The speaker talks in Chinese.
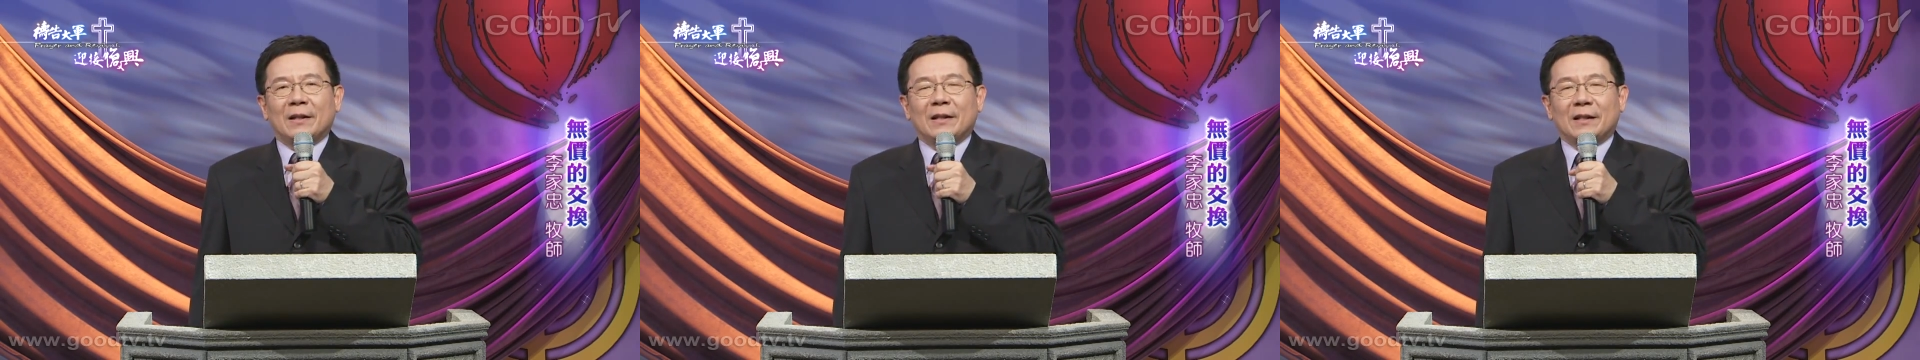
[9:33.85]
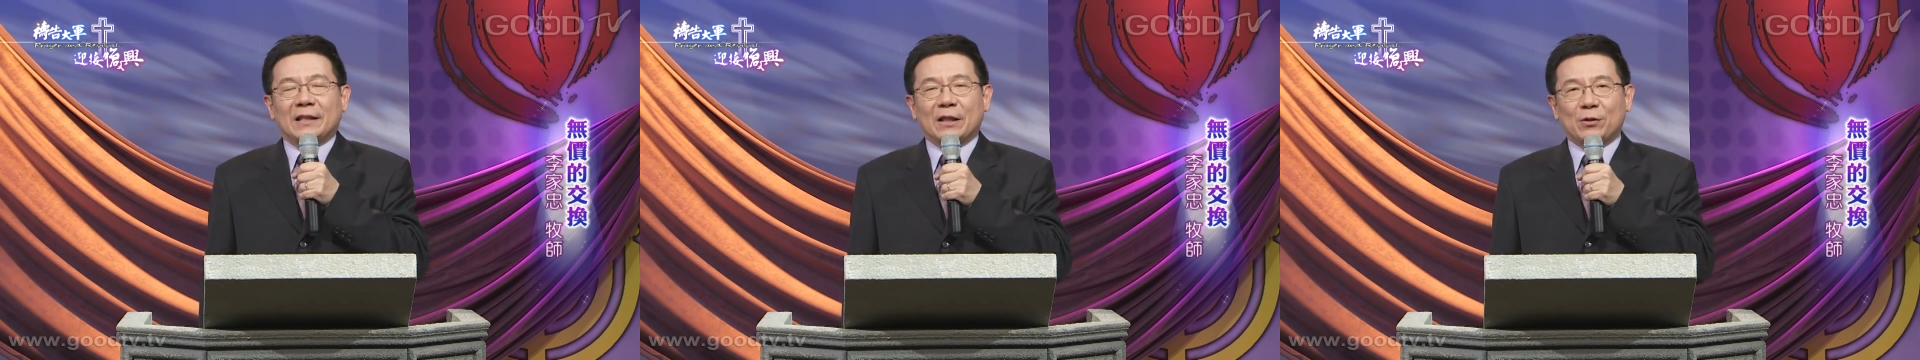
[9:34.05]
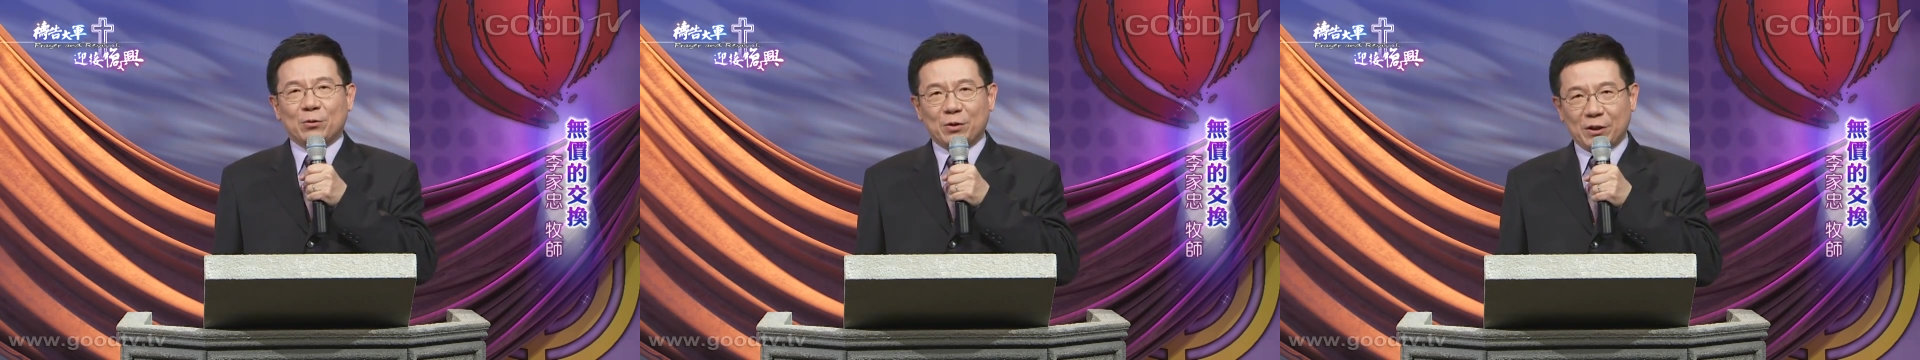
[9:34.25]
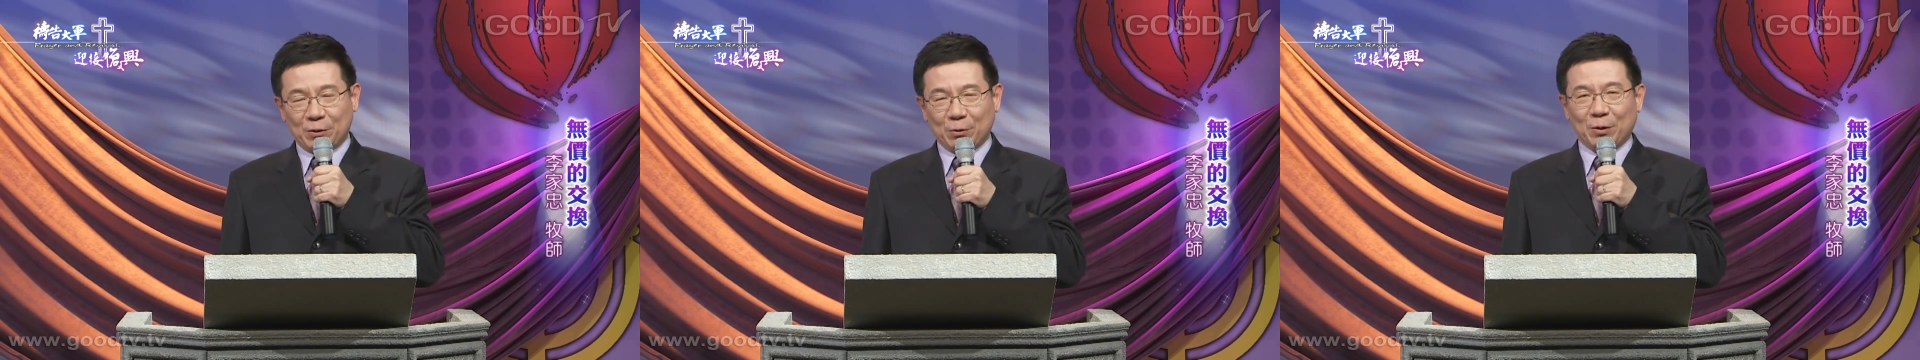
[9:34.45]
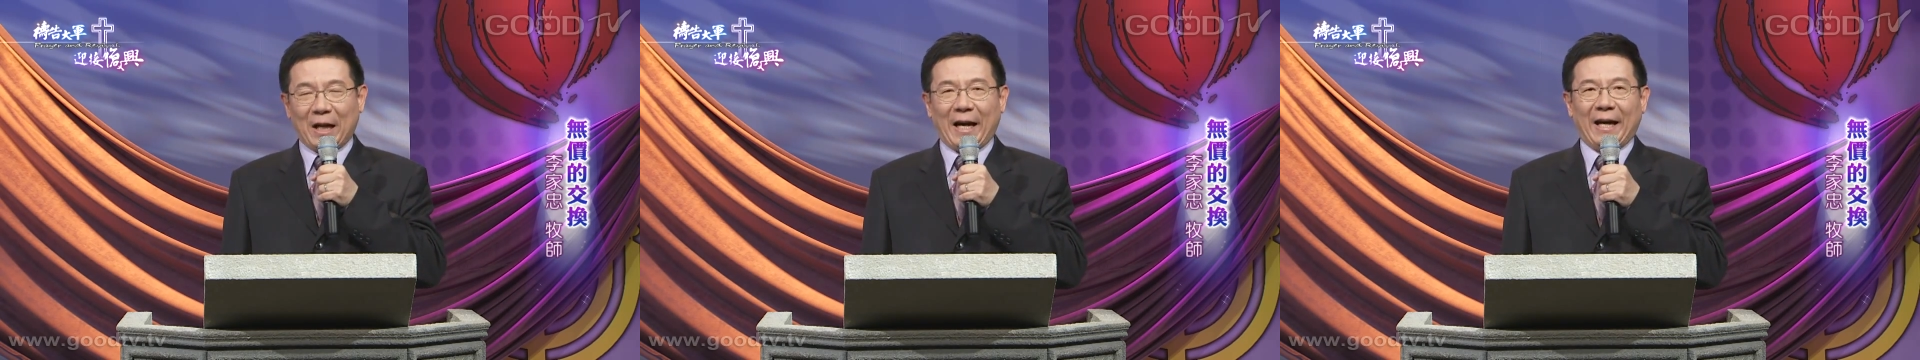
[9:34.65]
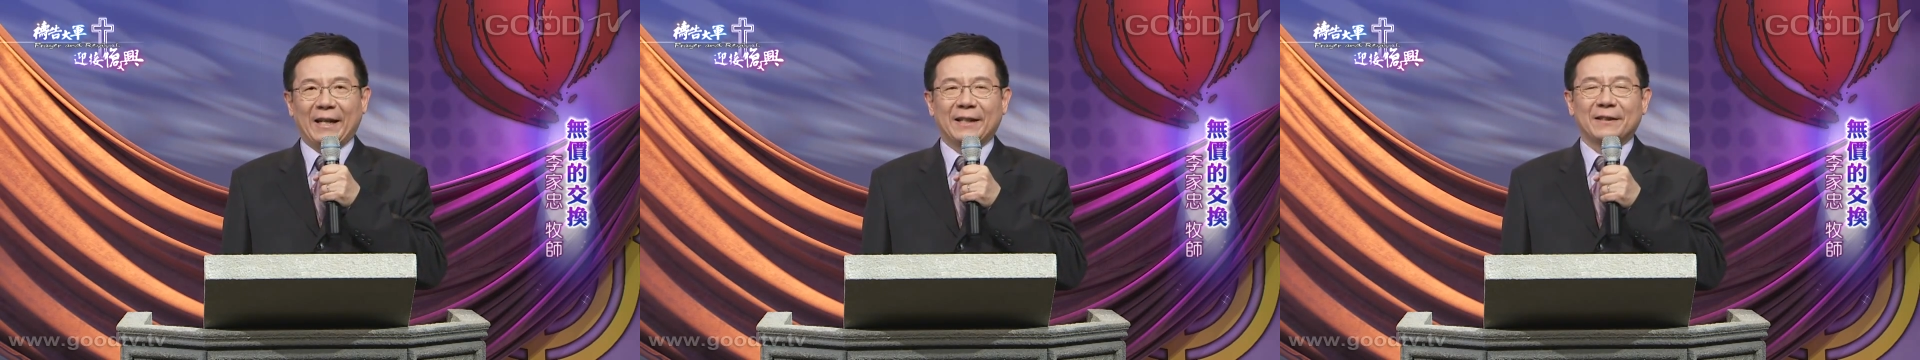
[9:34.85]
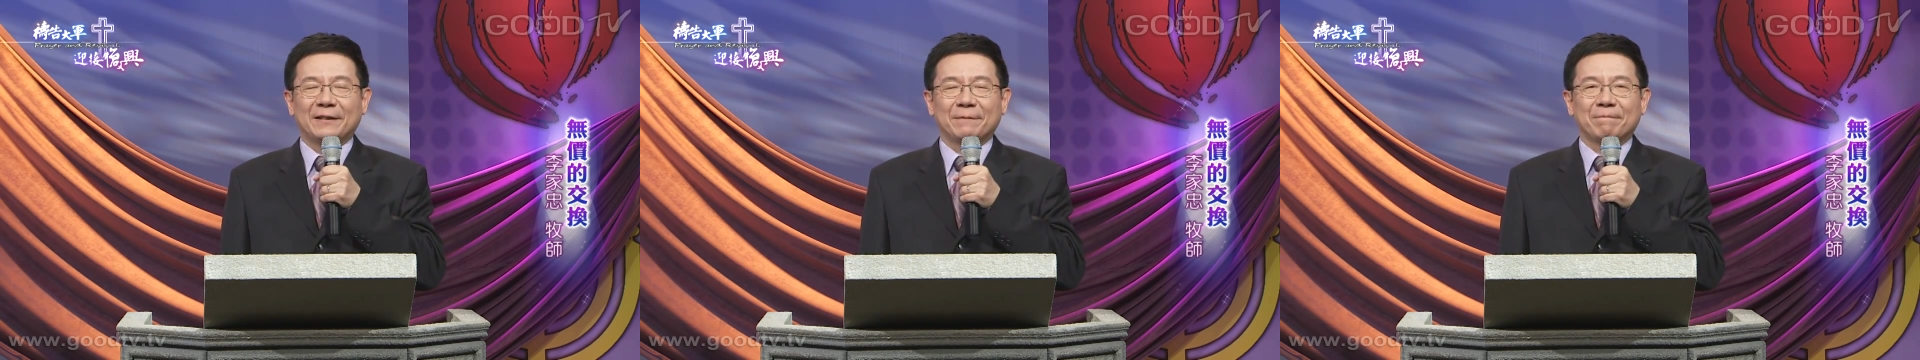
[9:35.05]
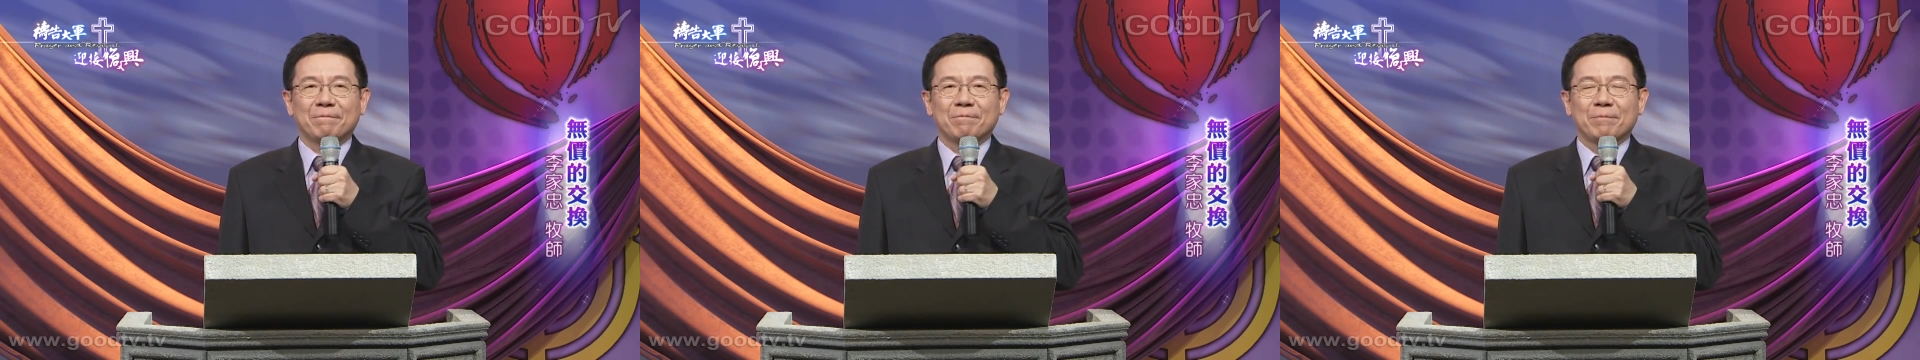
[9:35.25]
耶稣基督来，
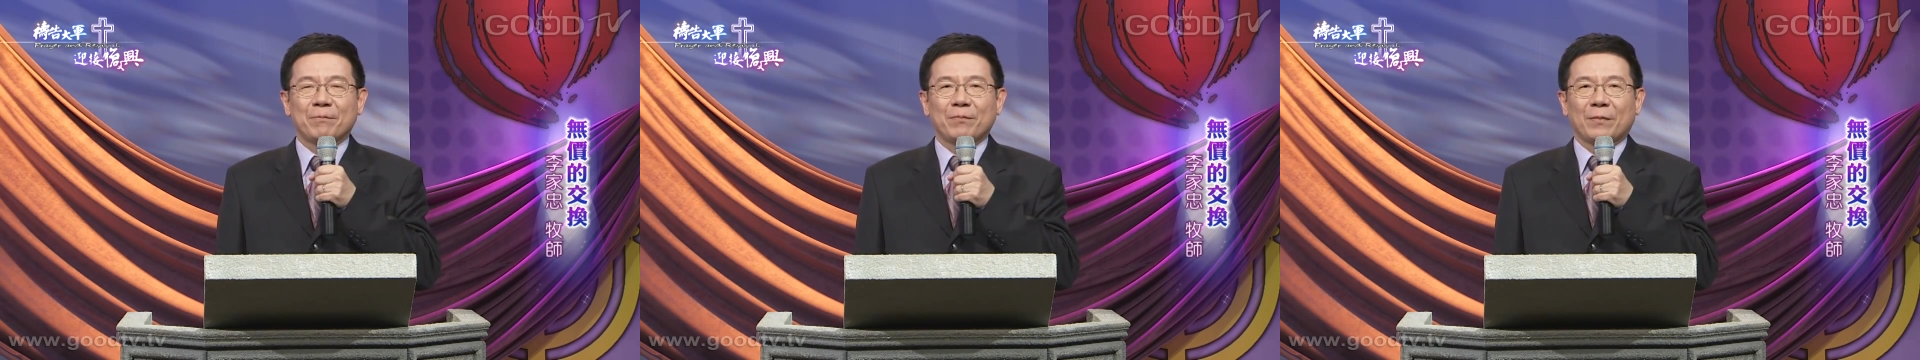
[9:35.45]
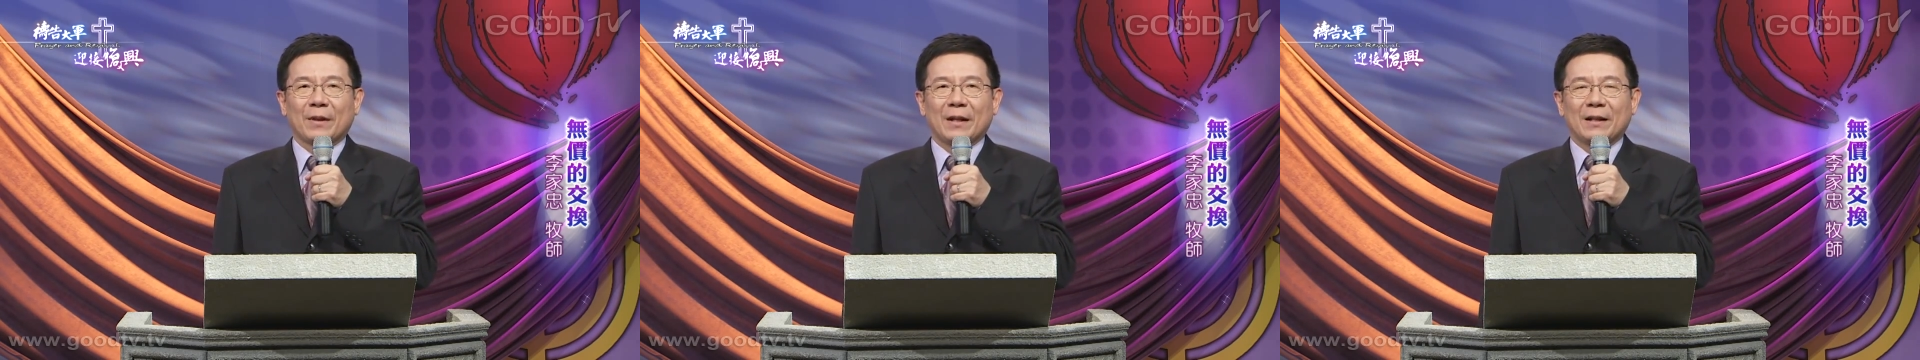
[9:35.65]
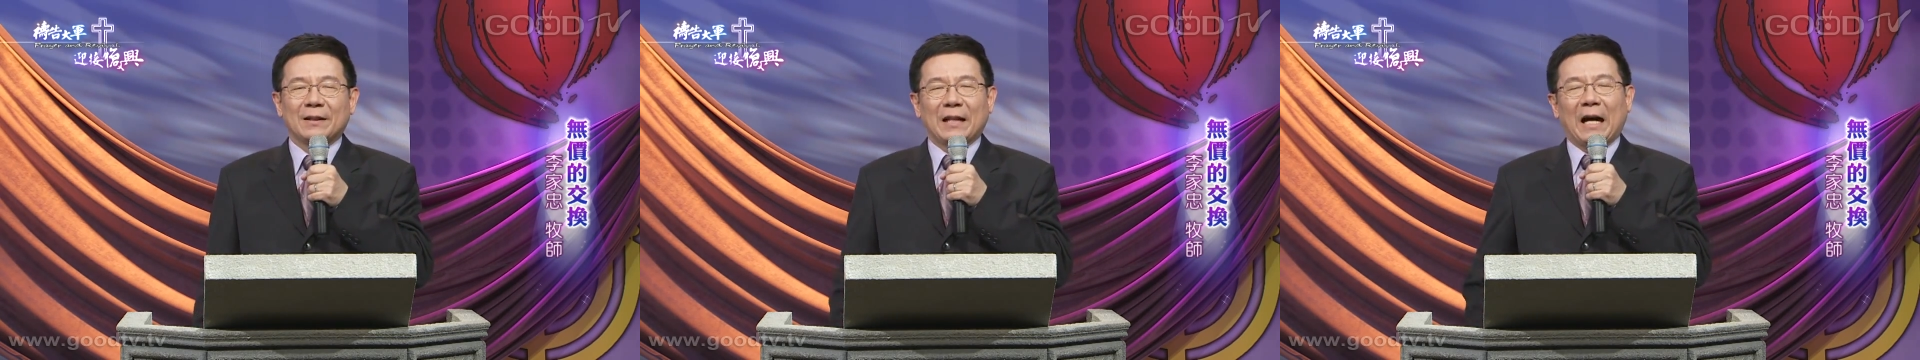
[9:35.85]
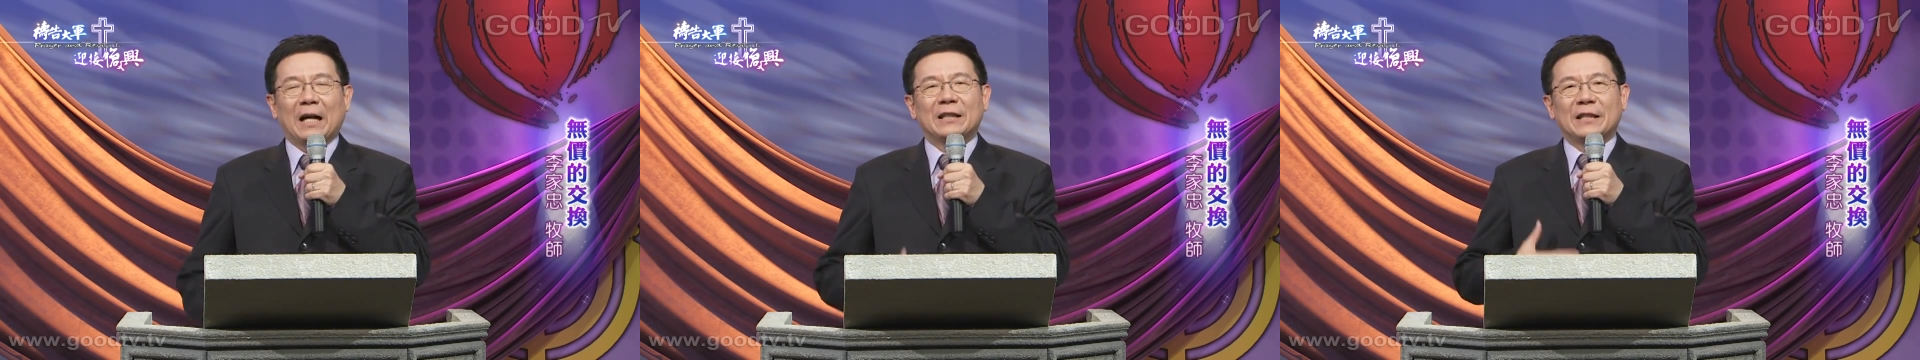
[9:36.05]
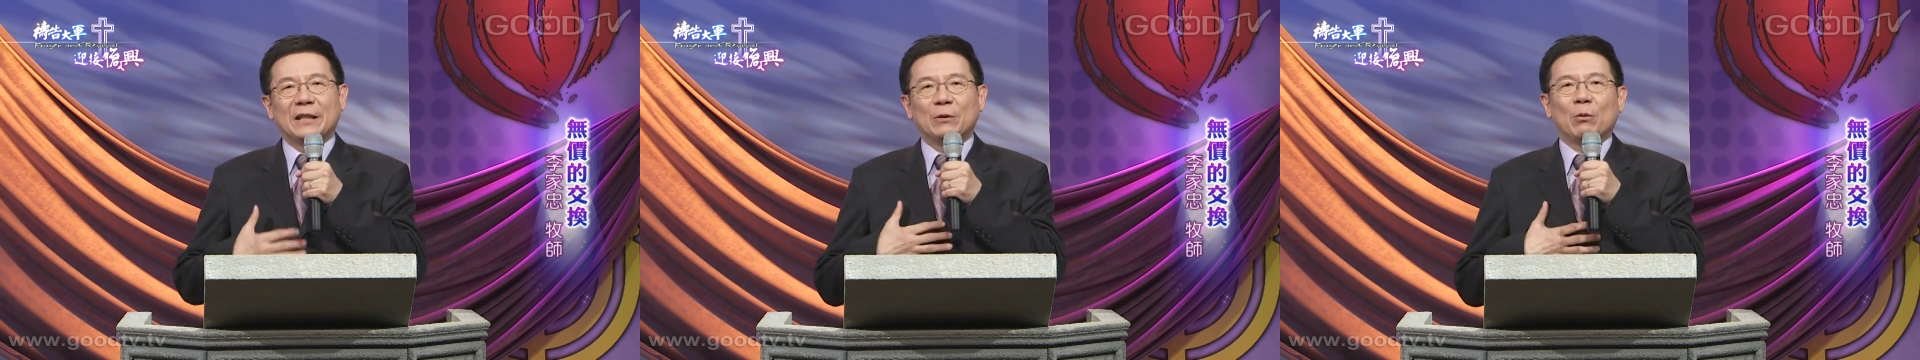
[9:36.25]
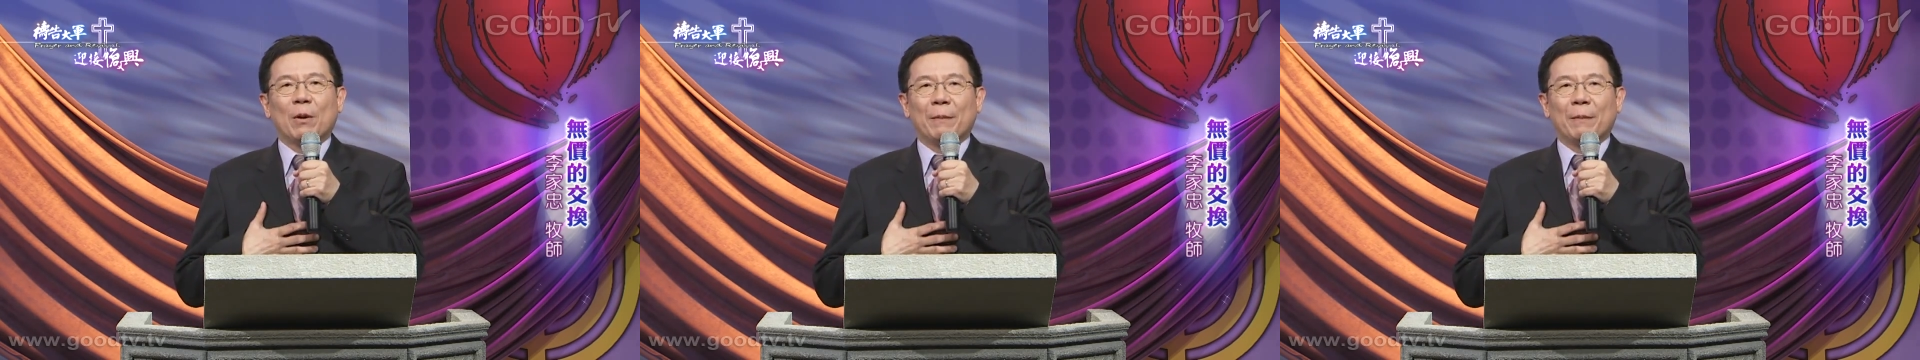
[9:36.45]
他替我